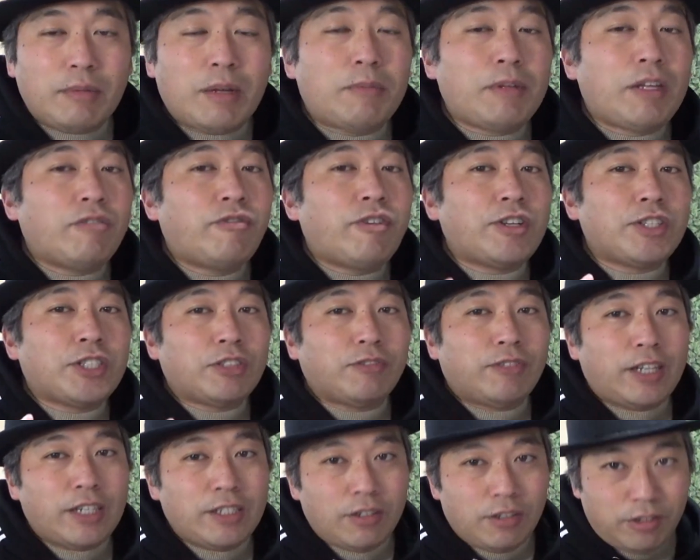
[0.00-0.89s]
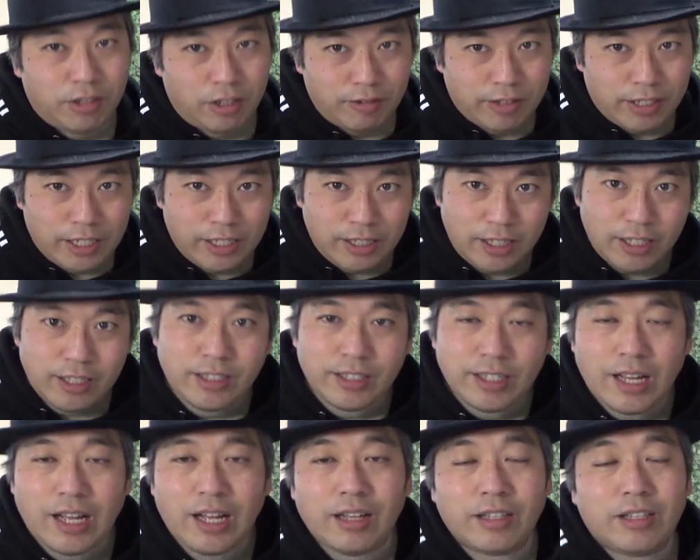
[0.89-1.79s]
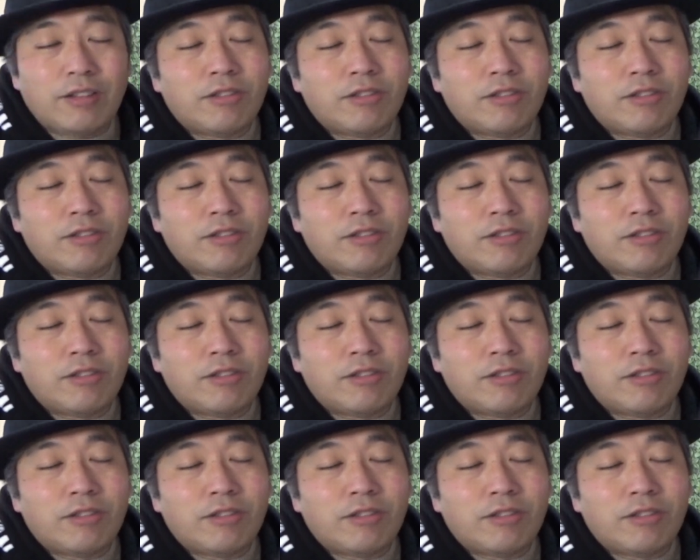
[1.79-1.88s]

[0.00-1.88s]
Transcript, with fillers: まあ、BE:FIRST はアイドルではないんですが、